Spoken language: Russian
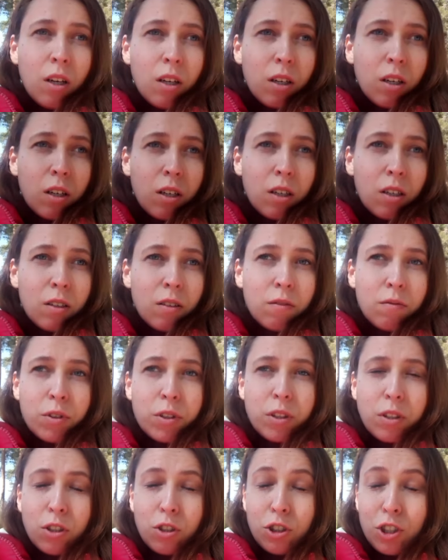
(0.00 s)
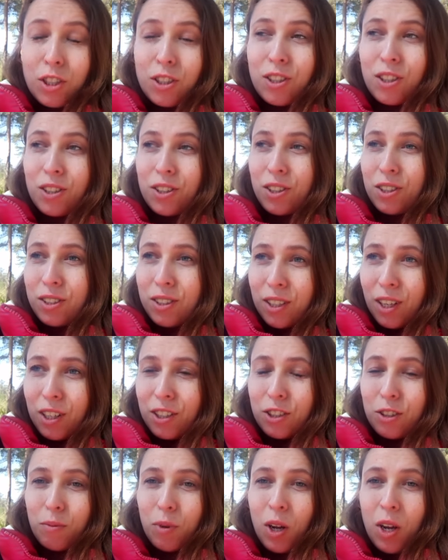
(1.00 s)
а, в отношениях, так
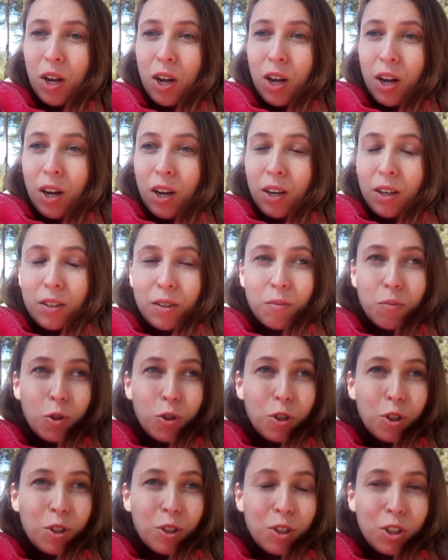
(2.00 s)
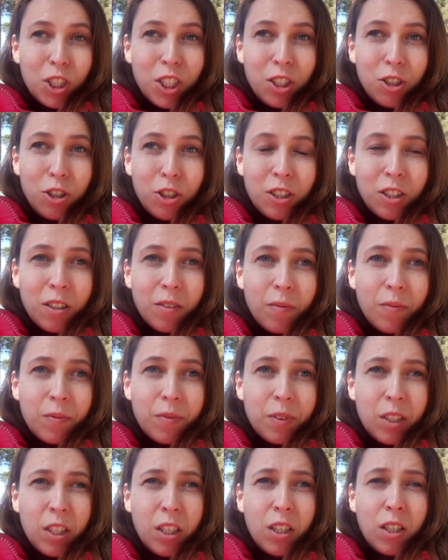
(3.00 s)
скажем, мужчина-женщина,
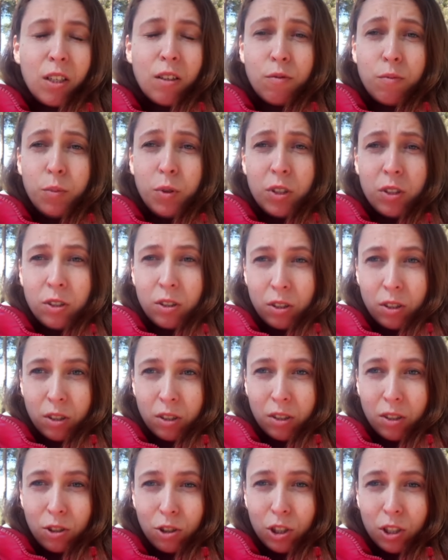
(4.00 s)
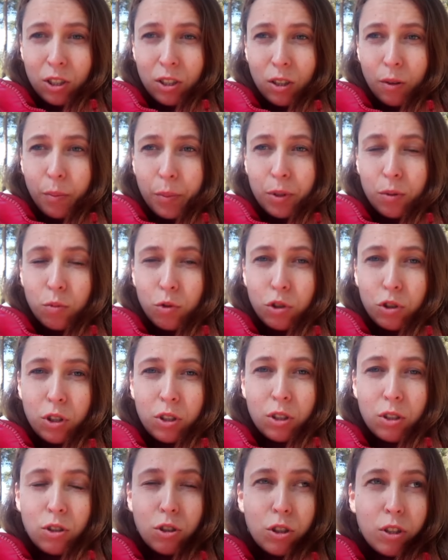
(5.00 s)
не в бизнес-отношениях. Потому что
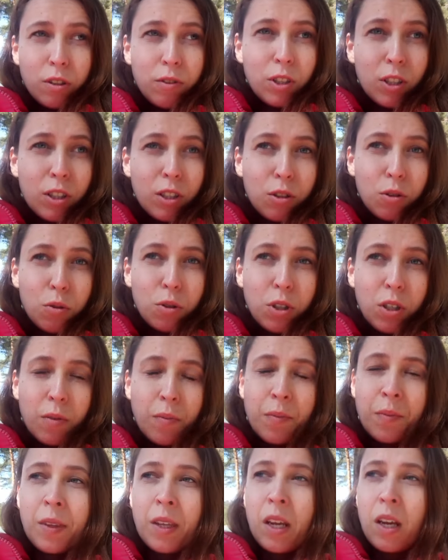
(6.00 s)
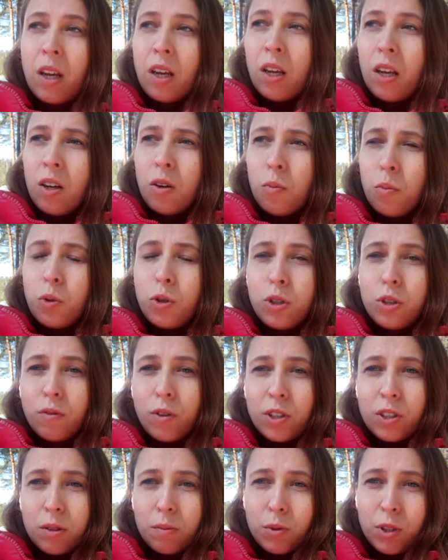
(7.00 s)
это человек, который будет
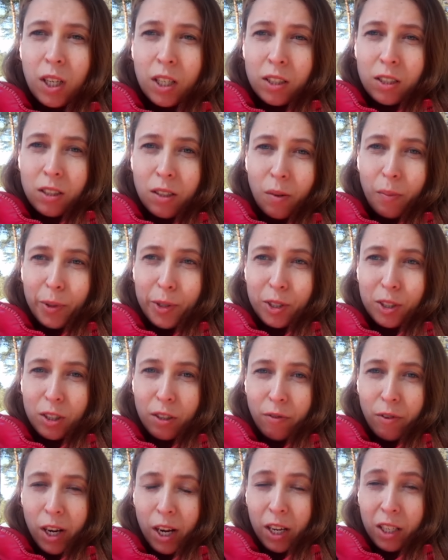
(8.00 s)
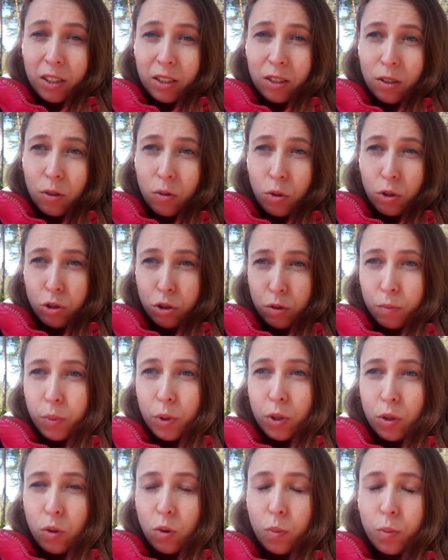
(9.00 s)
вас обязательно подставлять, очень
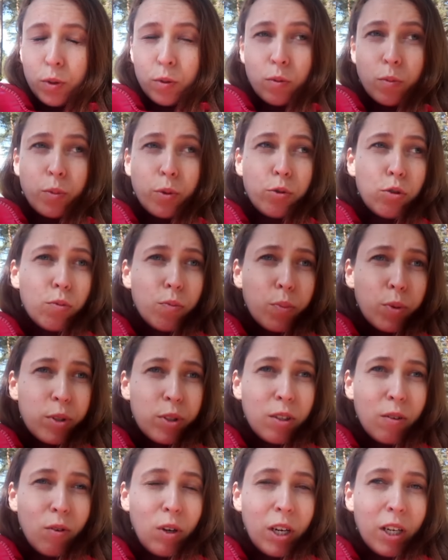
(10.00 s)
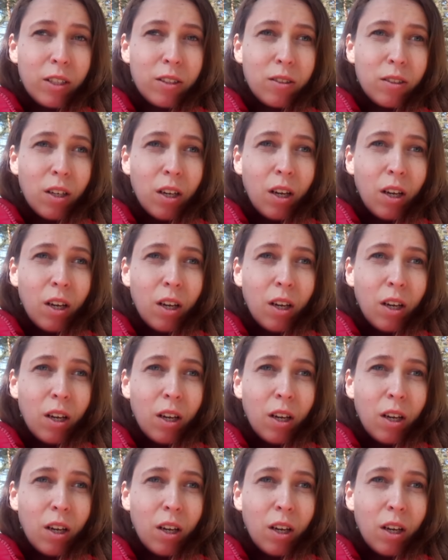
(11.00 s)
по-крупному причем подставлять.